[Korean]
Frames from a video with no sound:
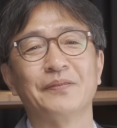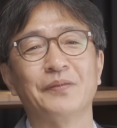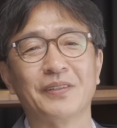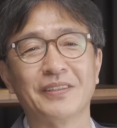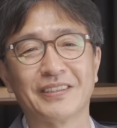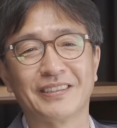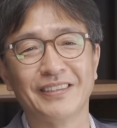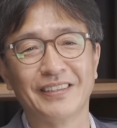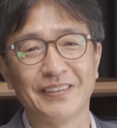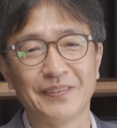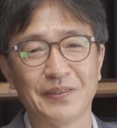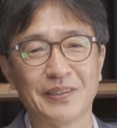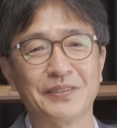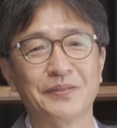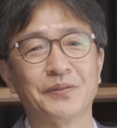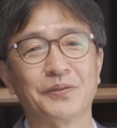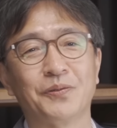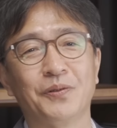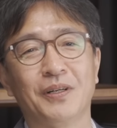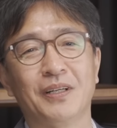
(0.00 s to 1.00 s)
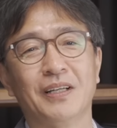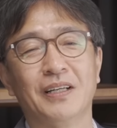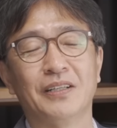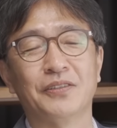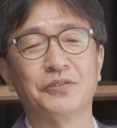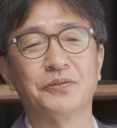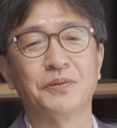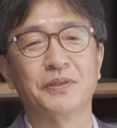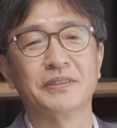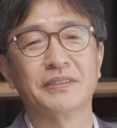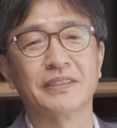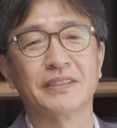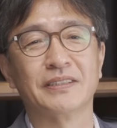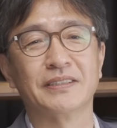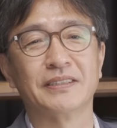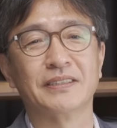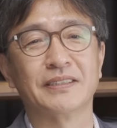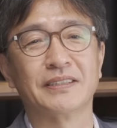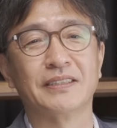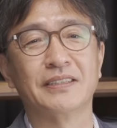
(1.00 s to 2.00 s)
생각, 그런 말씀 또 하나, 두
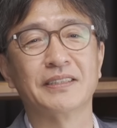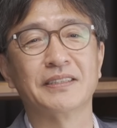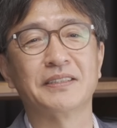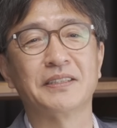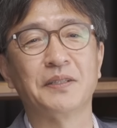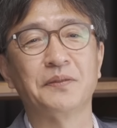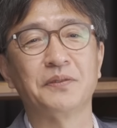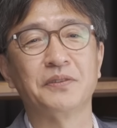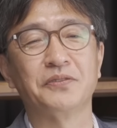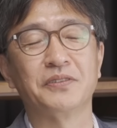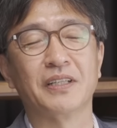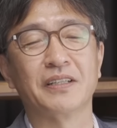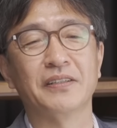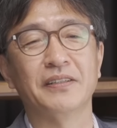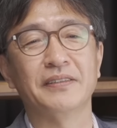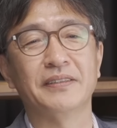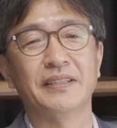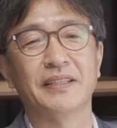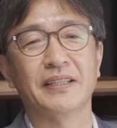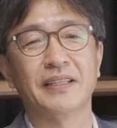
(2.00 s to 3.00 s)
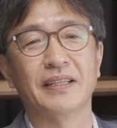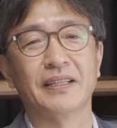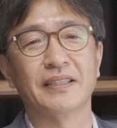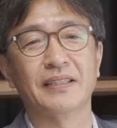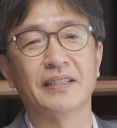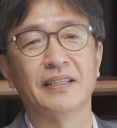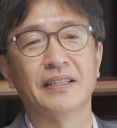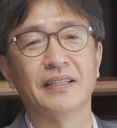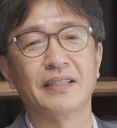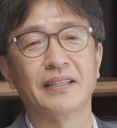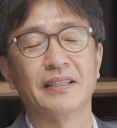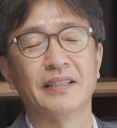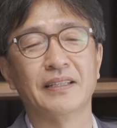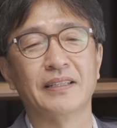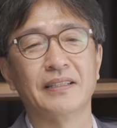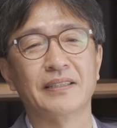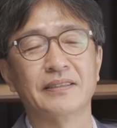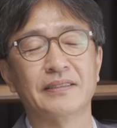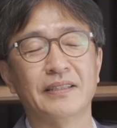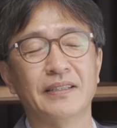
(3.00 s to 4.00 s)
번째는 그렇기 때문에 우리가 선택해야
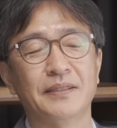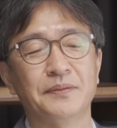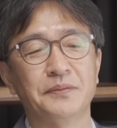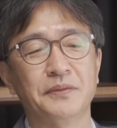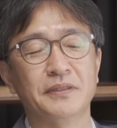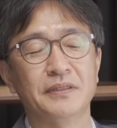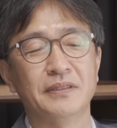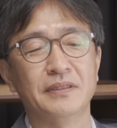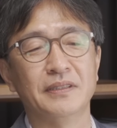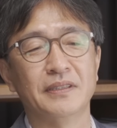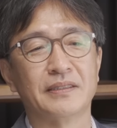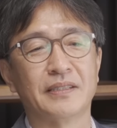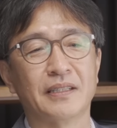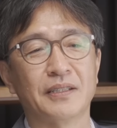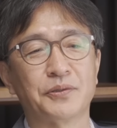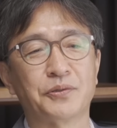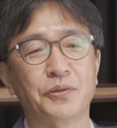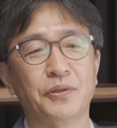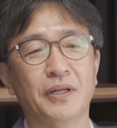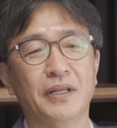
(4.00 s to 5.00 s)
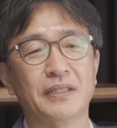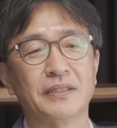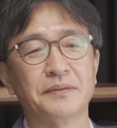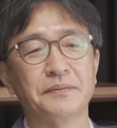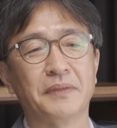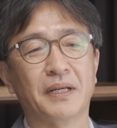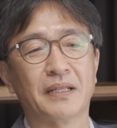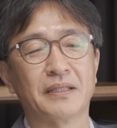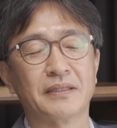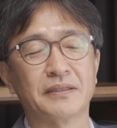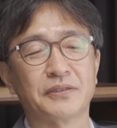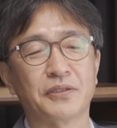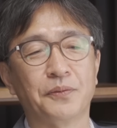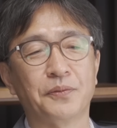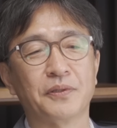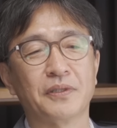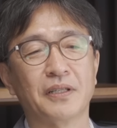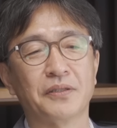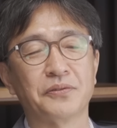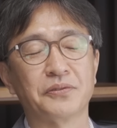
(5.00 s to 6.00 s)
될 삶은 제가 좋아하는 말은
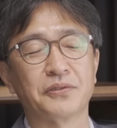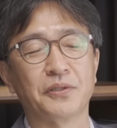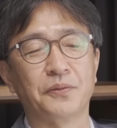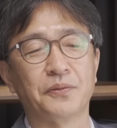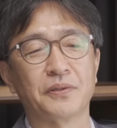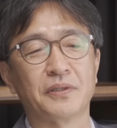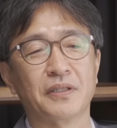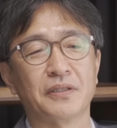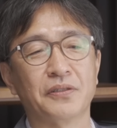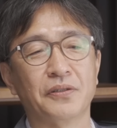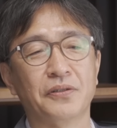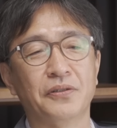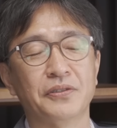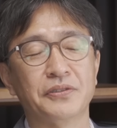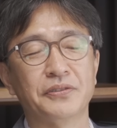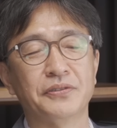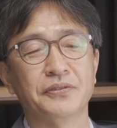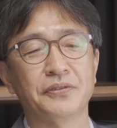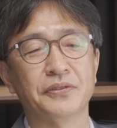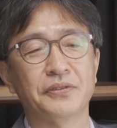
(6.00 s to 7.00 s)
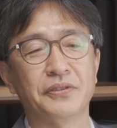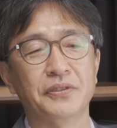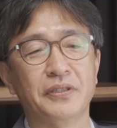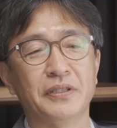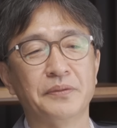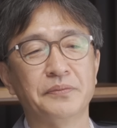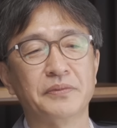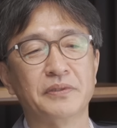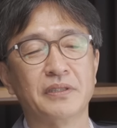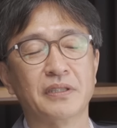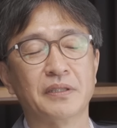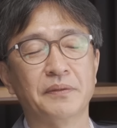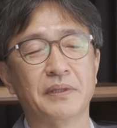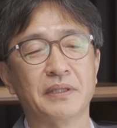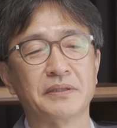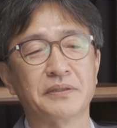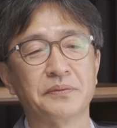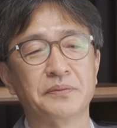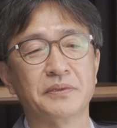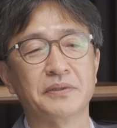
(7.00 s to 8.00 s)
저보다도 저보다도 훨씬 더 뛰어난 분들이
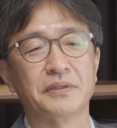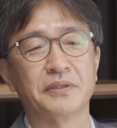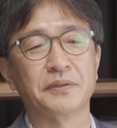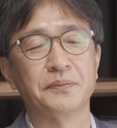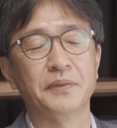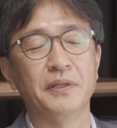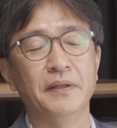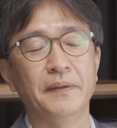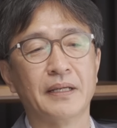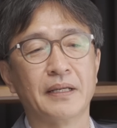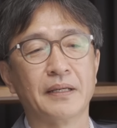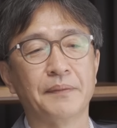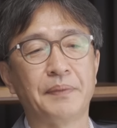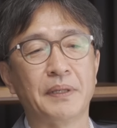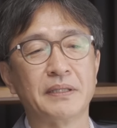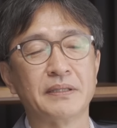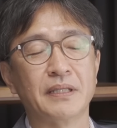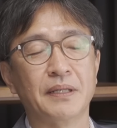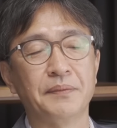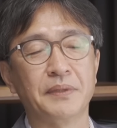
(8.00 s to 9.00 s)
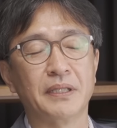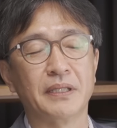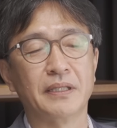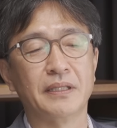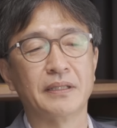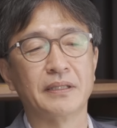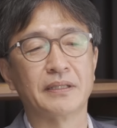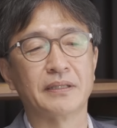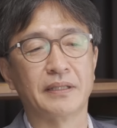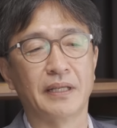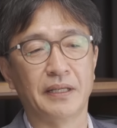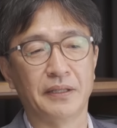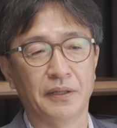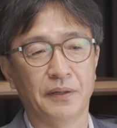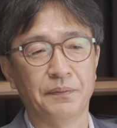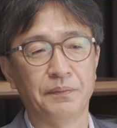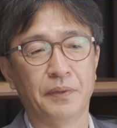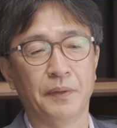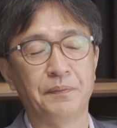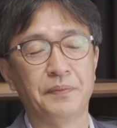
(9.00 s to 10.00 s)
말씀을 드리면 벤자민
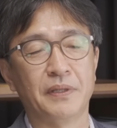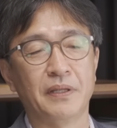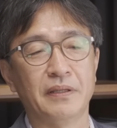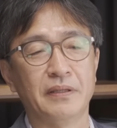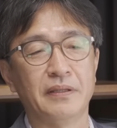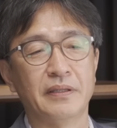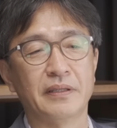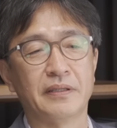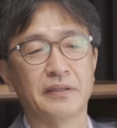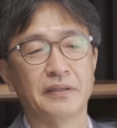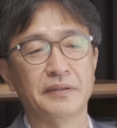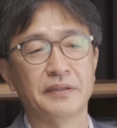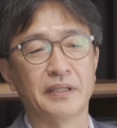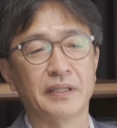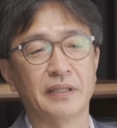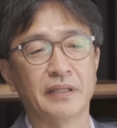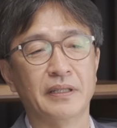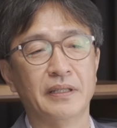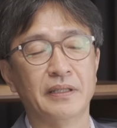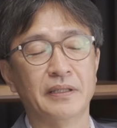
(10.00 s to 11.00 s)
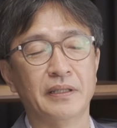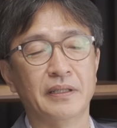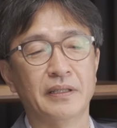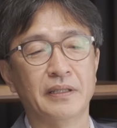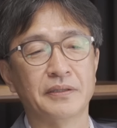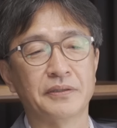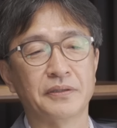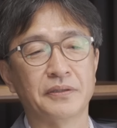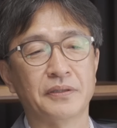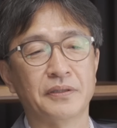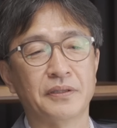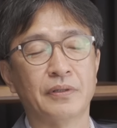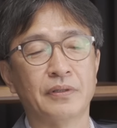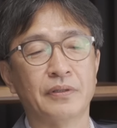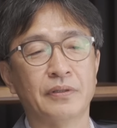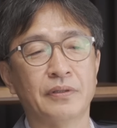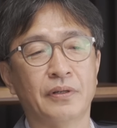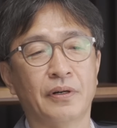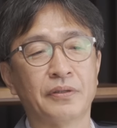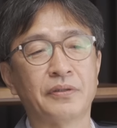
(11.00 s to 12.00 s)
그레이엄, 버핏의 스승 그런 얘기를 하죠.
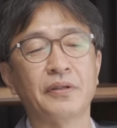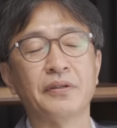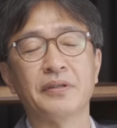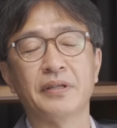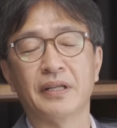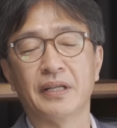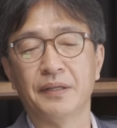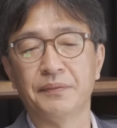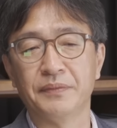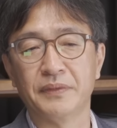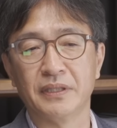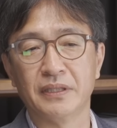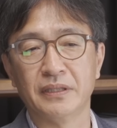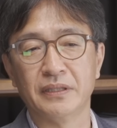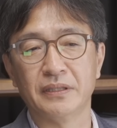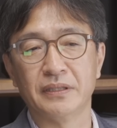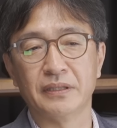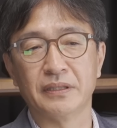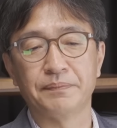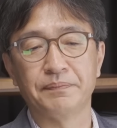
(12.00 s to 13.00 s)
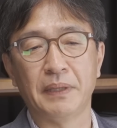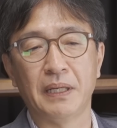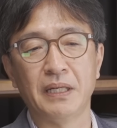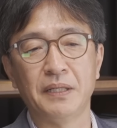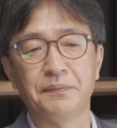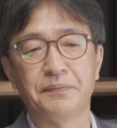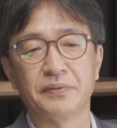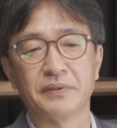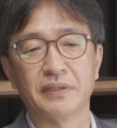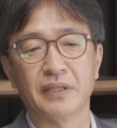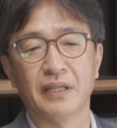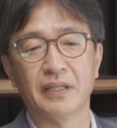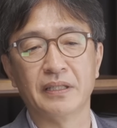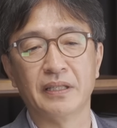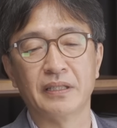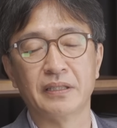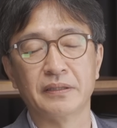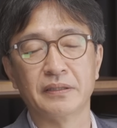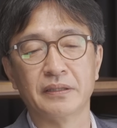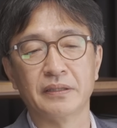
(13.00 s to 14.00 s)
어, 어떤 사람들은 빨리 부자가
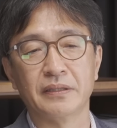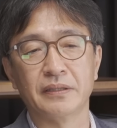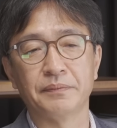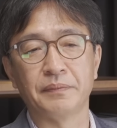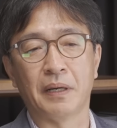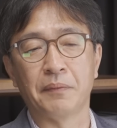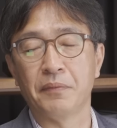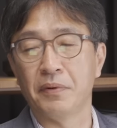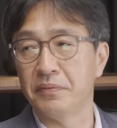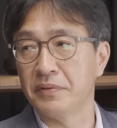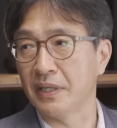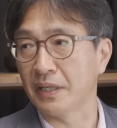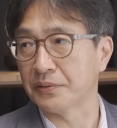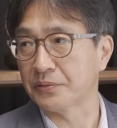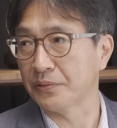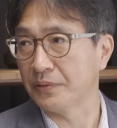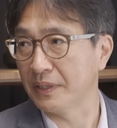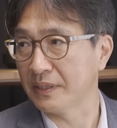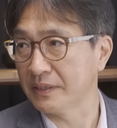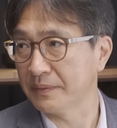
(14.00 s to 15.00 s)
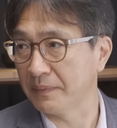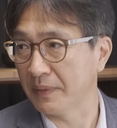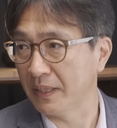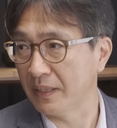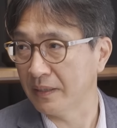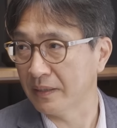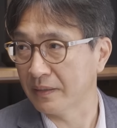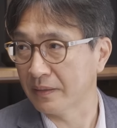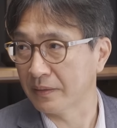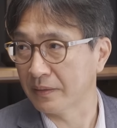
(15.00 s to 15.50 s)
되는 방법을 약속하지만